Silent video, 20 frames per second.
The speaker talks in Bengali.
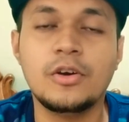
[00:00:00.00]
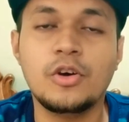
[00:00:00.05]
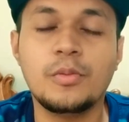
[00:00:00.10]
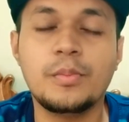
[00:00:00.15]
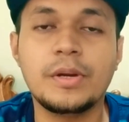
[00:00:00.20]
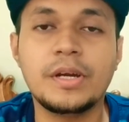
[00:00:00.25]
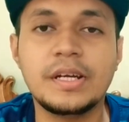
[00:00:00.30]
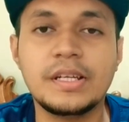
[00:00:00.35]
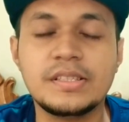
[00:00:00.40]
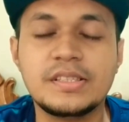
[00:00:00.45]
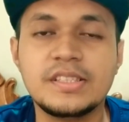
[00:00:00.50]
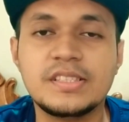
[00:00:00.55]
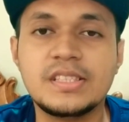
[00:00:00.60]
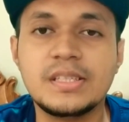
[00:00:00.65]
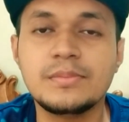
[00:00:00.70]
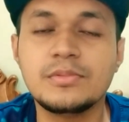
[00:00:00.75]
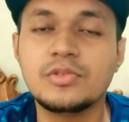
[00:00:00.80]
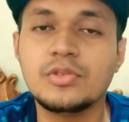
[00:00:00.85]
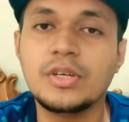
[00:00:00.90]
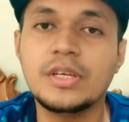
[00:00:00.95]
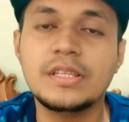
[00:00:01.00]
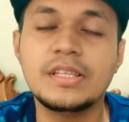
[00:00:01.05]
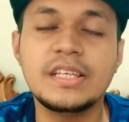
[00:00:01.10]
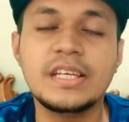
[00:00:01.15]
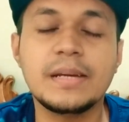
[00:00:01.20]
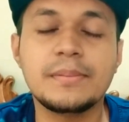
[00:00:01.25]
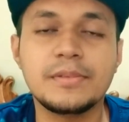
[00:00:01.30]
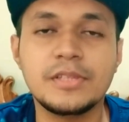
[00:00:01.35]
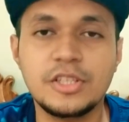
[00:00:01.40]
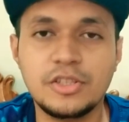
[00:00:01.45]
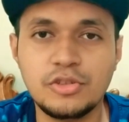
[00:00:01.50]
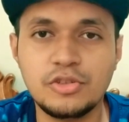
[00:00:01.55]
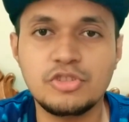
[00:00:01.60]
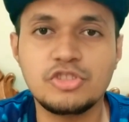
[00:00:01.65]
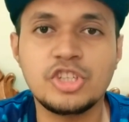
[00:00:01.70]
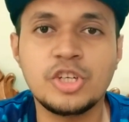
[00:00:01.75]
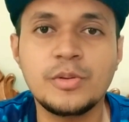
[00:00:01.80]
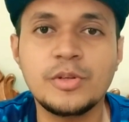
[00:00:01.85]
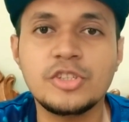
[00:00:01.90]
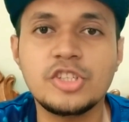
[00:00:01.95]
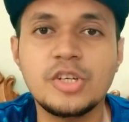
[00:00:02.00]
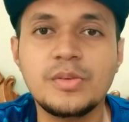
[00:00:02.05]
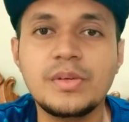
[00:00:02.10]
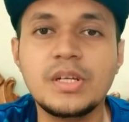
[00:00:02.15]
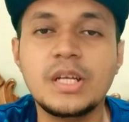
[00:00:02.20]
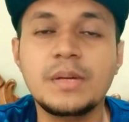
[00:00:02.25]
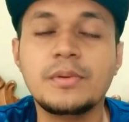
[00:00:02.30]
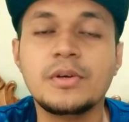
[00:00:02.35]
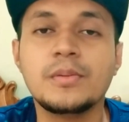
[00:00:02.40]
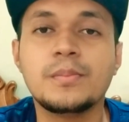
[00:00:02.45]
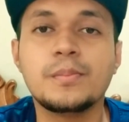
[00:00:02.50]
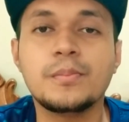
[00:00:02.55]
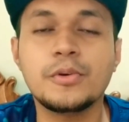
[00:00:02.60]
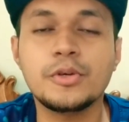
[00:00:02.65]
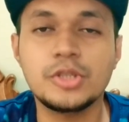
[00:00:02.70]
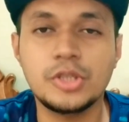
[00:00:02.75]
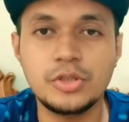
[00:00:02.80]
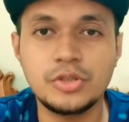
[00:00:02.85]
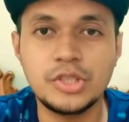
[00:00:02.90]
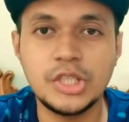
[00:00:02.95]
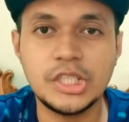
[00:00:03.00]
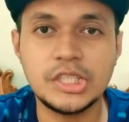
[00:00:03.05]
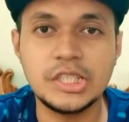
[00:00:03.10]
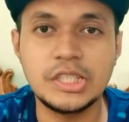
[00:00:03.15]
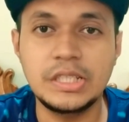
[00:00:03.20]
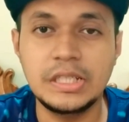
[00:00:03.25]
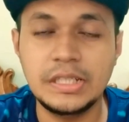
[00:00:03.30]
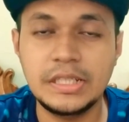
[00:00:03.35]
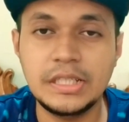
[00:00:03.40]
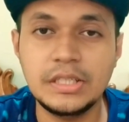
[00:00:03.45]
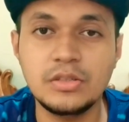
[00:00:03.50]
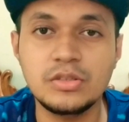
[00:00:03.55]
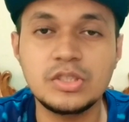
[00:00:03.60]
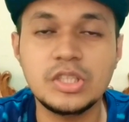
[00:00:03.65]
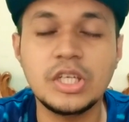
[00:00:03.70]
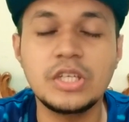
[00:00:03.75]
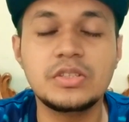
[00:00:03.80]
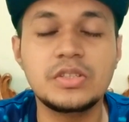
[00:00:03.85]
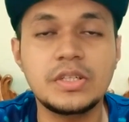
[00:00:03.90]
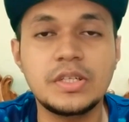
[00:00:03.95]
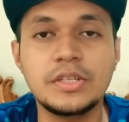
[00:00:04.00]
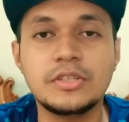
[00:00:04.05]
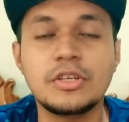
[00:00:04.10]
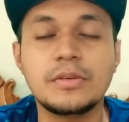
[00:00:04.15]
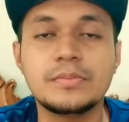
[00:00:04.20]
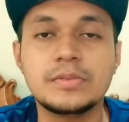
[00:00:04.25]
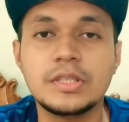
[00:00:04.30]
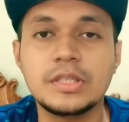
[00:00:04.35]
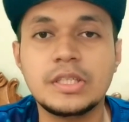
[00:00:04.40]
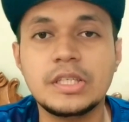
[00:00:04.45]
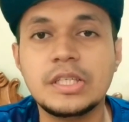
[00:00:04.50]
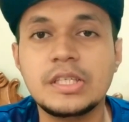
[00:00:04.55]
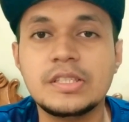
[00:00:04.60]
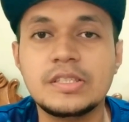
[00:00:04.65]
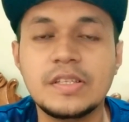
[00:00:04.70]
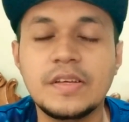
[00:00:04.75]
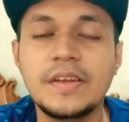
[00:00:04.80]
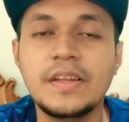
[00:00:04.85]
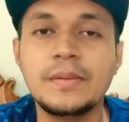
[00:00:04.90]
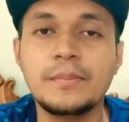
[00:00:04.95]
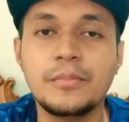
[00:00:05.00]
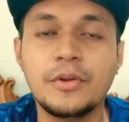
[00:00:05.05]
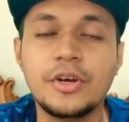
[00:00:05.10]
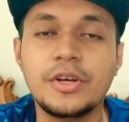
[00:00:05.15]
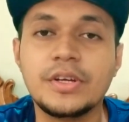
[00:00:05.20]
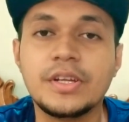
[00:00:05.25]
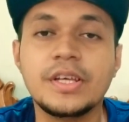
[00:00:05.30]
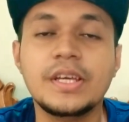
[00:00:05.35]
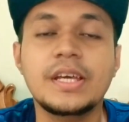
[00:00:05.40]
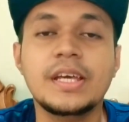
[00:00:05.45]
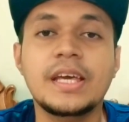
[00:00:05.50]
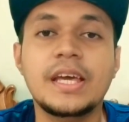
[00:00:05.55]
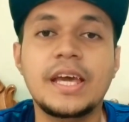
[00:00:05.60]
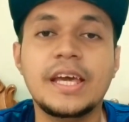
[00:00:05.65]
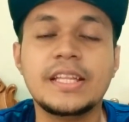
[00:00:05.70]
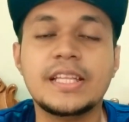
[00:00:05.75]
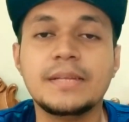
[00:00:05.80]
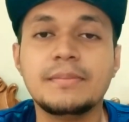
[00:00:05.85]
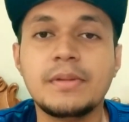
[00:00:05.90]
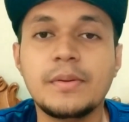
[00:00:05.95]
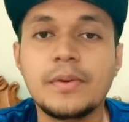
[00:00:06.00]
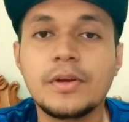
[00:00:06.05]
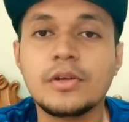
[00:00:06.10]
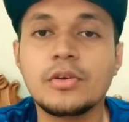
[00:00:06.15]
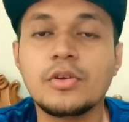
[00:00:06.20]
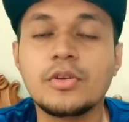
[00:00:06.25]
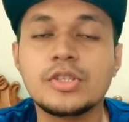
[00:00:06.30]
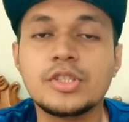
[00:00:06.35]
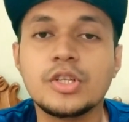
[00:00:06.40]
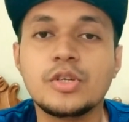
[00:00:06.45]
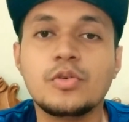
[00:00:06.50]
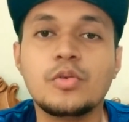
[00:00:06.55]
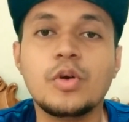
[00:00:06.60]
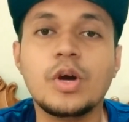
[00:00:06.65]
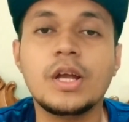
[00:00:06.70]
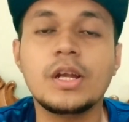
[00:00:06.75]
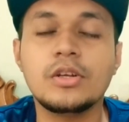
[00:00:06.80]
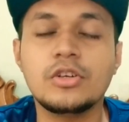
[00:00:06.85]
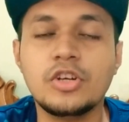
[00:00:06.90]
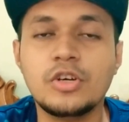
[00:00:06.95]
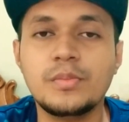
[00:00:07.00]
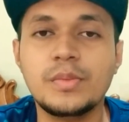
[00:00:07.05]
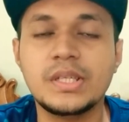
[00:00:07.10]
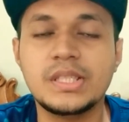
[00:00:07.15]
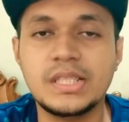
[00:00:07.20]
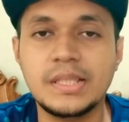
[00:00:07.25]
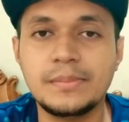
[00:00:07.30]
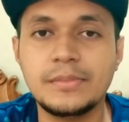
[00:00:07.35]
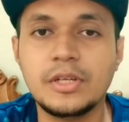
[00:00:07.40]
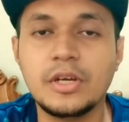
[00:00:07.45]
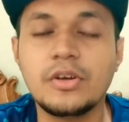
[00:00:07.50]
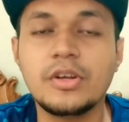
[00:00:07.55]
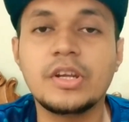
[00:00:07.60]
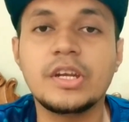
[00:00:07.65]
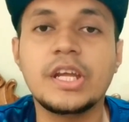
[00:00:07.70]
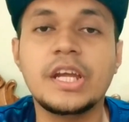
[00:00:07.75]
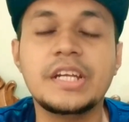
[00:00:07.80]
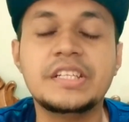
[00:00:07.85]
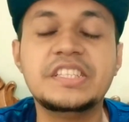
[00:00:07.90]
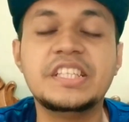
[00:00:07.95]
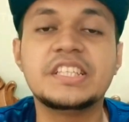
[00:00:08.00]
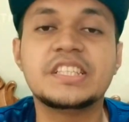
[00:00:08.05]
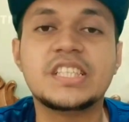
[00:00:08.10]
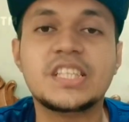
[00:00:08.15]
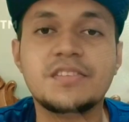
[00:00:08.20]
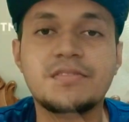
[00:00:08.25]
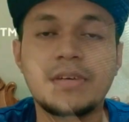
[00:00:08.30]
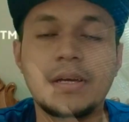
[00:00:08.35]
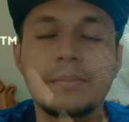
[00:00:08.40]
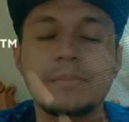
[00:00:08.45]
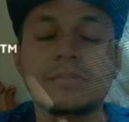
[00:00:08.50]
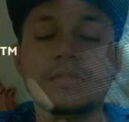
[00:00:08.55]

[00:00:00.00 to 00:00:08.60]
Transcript: অপারেটিং সিস্টেম সো এই দিকে আপনাদের কোনো সমস্যা হবে না এবং প্রসেসর সেকশন এটি হচ্ছে এই সেটের সবচেয়ে কি সেলিং পয়েন্ট এতে ব্যবহার করা হচ্ছে কোয়ালকম ড্রাগনের এইট সিক্সটি ফাইভ